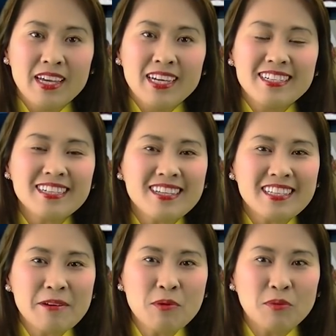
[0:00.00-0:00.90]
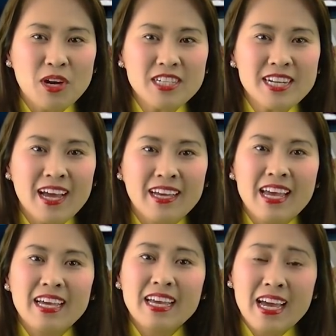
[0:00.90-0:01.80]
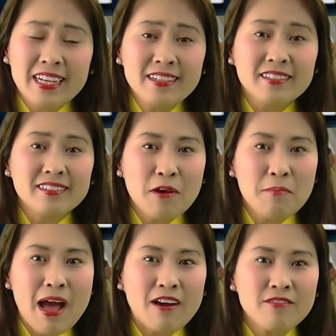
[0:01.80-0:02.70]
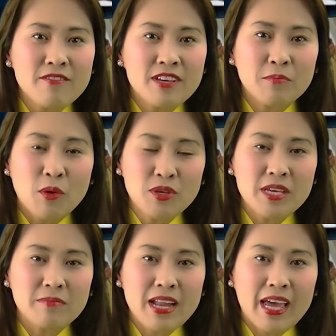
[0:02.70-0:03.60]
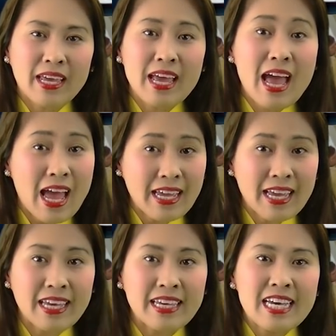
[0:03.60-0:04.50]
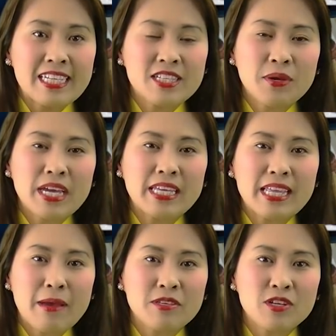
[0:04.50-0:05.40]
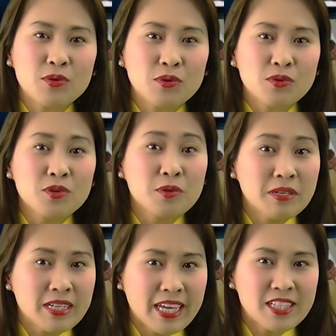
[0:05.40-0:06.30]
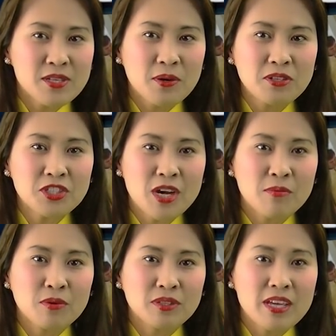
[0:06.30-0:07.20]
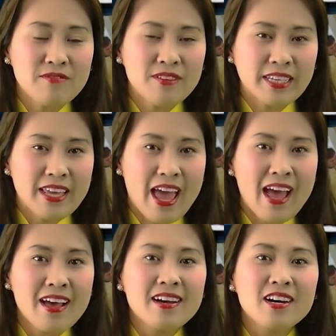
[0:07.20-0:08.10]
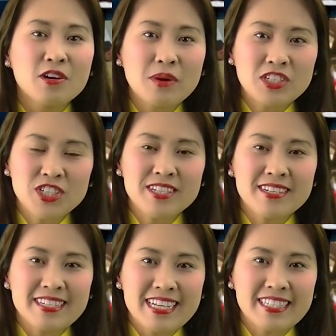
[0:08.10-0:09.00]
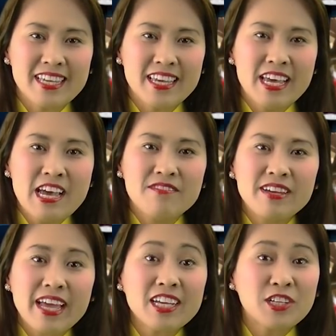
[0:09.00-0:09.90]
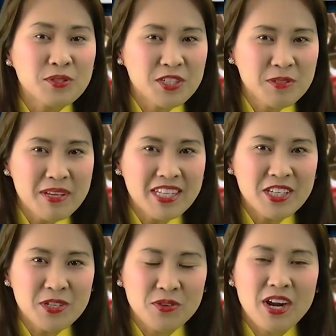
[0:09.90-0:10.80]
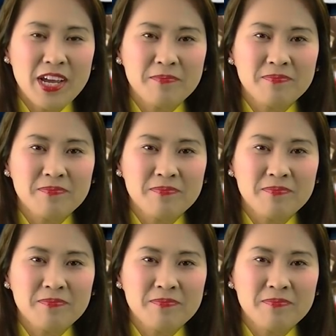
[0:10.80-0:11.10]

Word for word: Đức Tân Giám Mục nói rằng Ngài đã được thông báo về việc bổ nhiệm này hai ngày sau khi tham dự cuộc đua 10 cây số trong cuộc thi Việt giả ở Washington DC với các cựu chiến binh Ukraine.